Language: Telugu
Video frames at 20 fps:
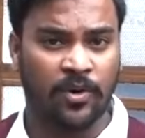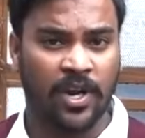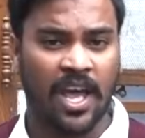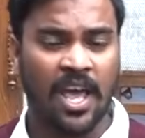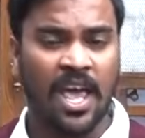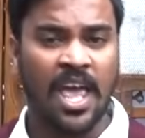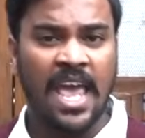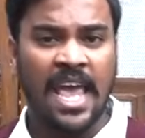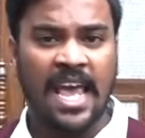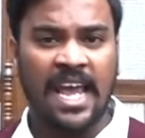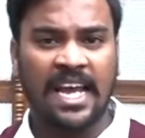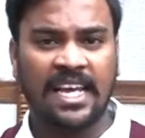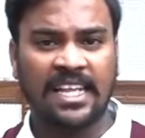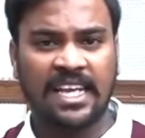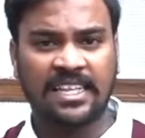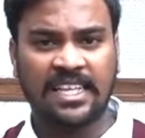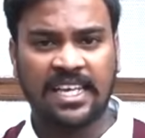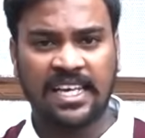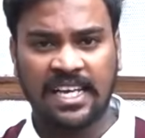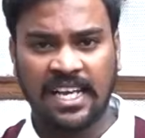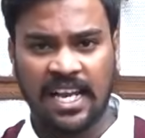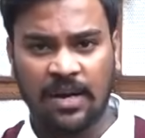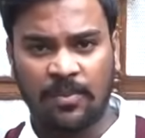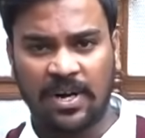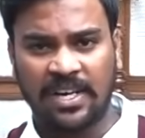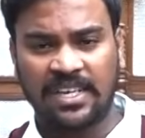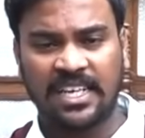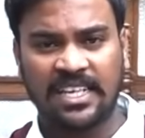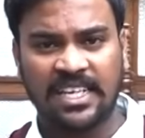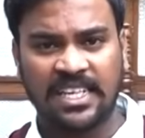కూడా ఏదైతే ఇలా
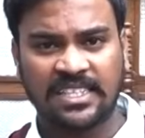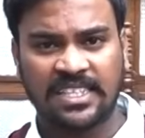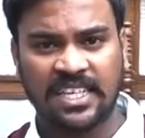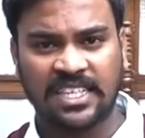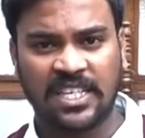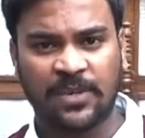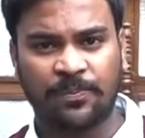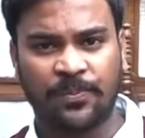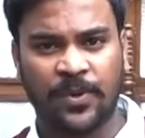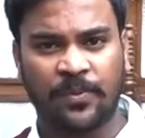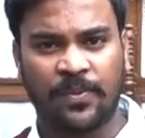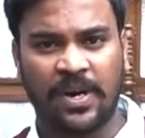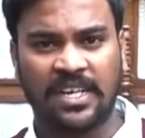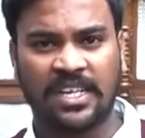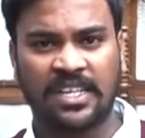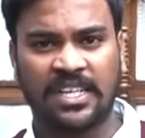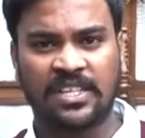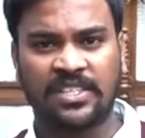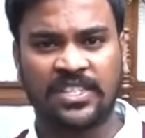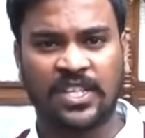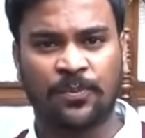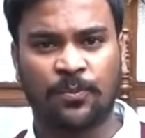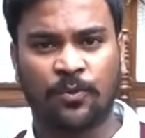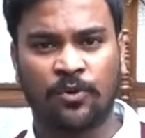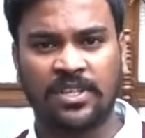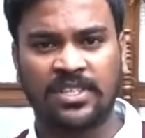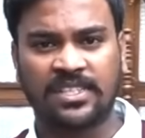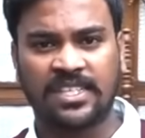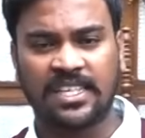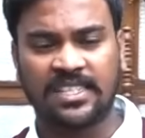మర్డర్ చేసినని చెప్పి బయట తెలిస్తే
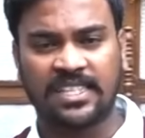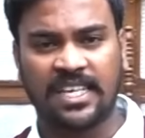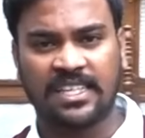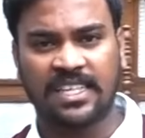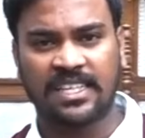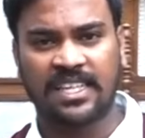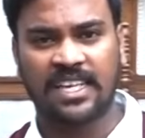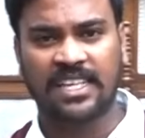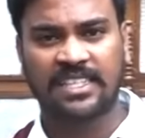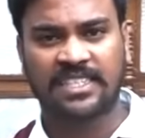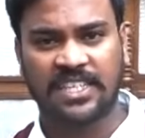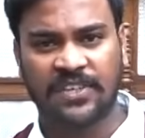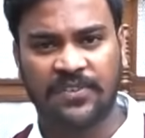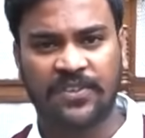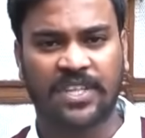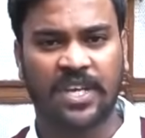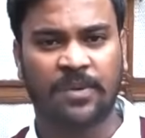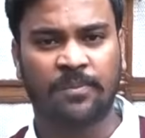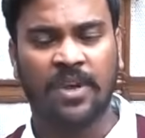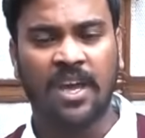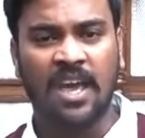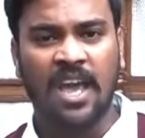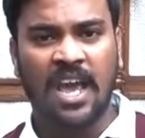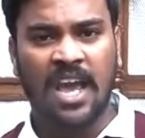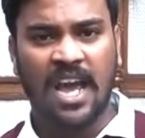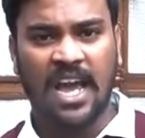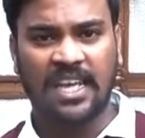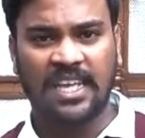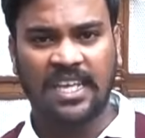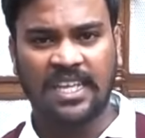పోలీస్ కేసు అయితే తన జీవితం
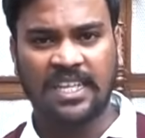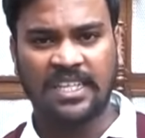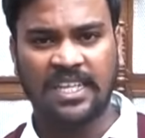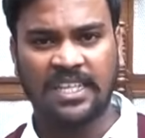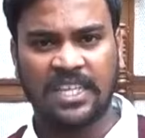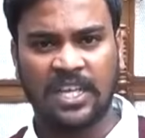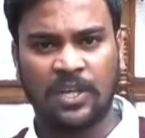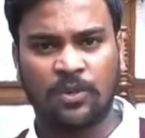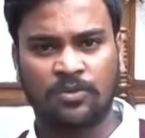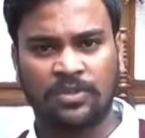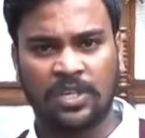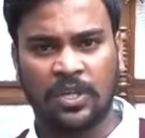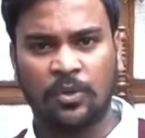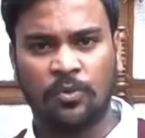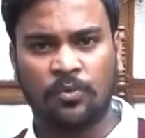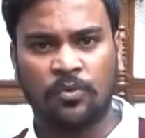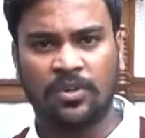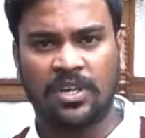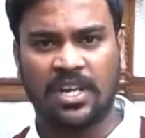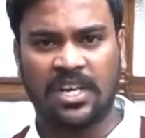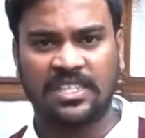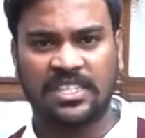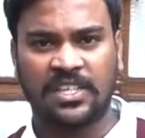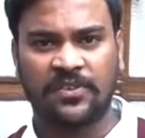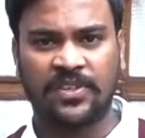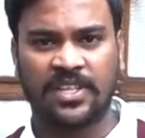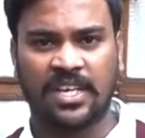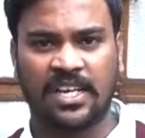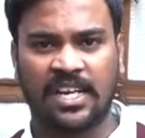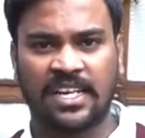ఏదైతే తను చదువుకుంటున్న
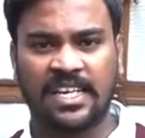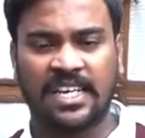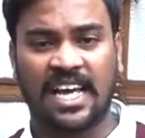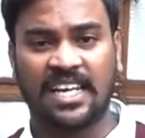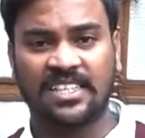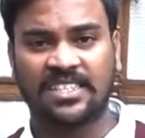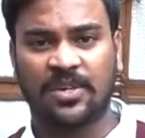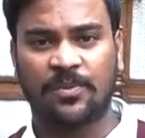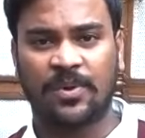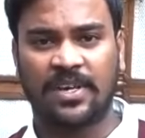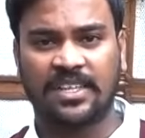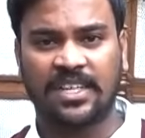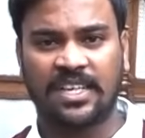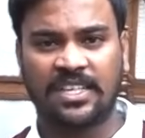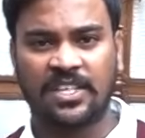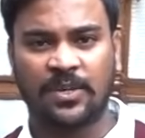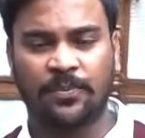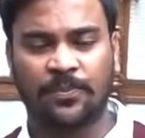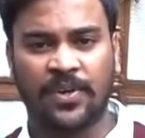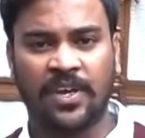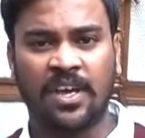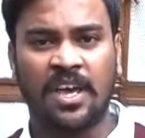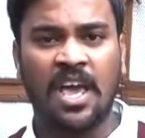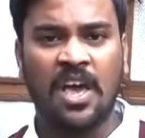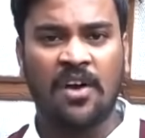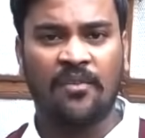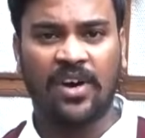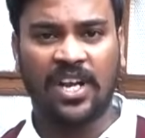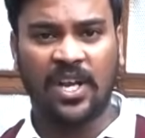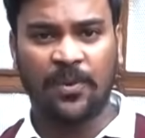జీవితాలన్నీ నాశనం అయితే అని చెప్పి
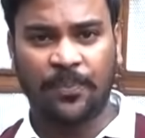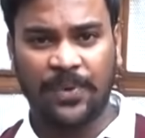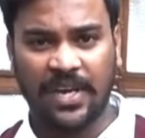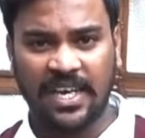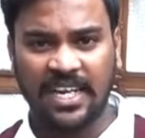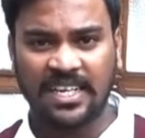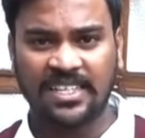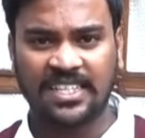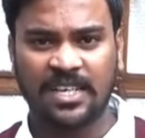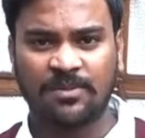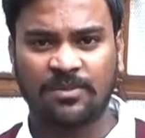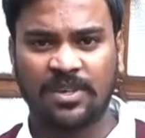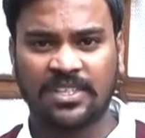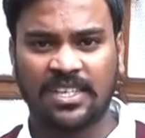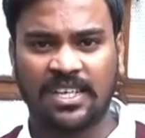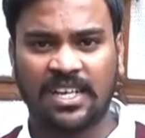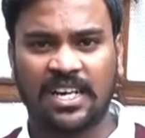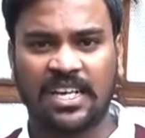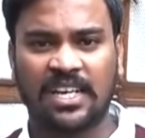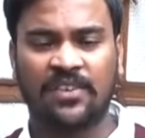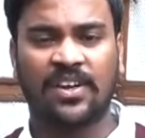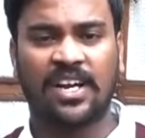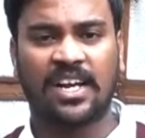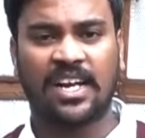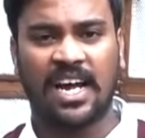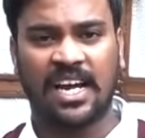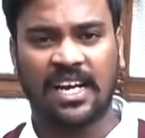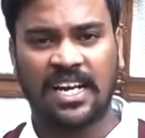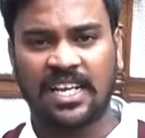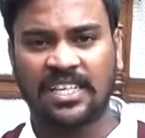వాళ్ళ పేరెంట్స్ ఏం చేశారంటే వాళ్ళ
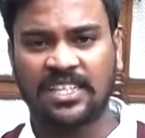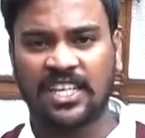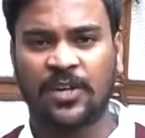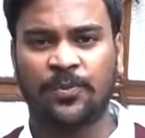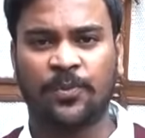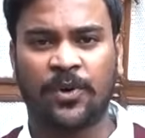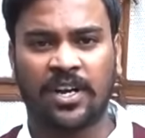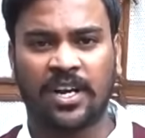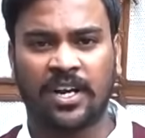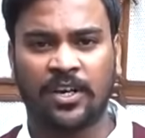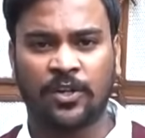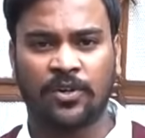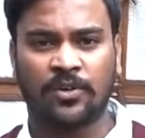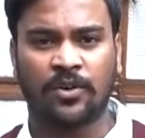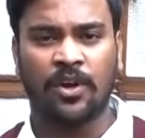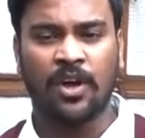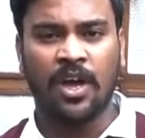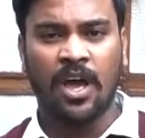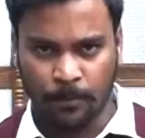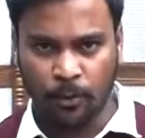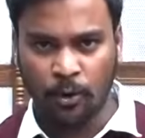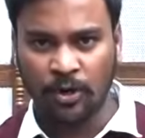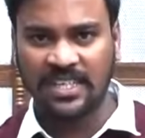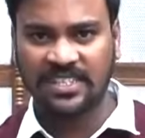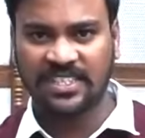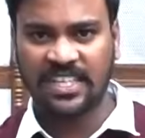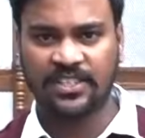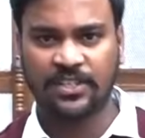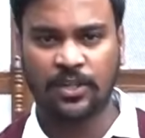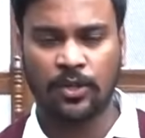నాన్ననే చనిపోయినట్టు
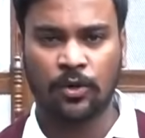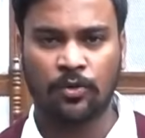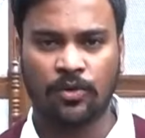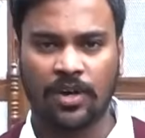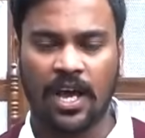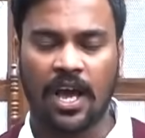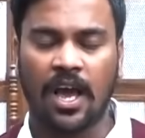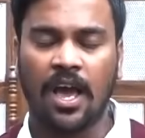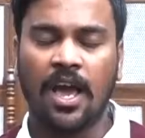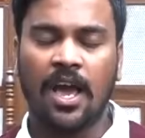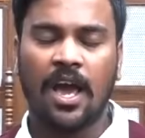పోలీస్ స్టేషన్లో కూడా